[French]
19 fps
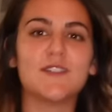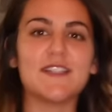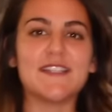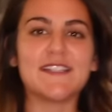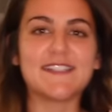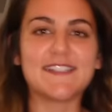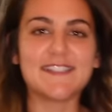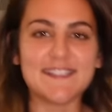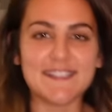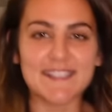
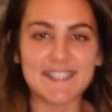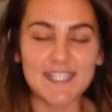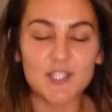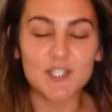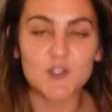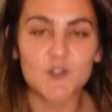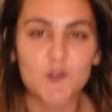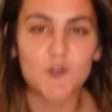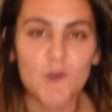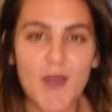
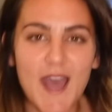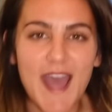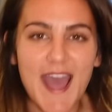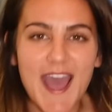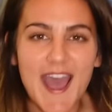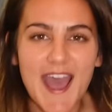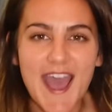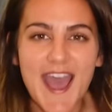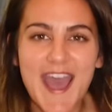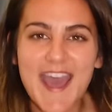dessiné de
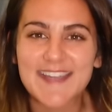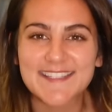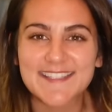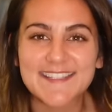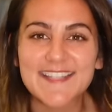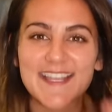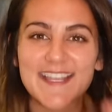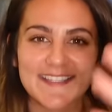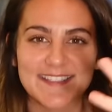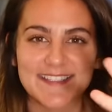A à Z.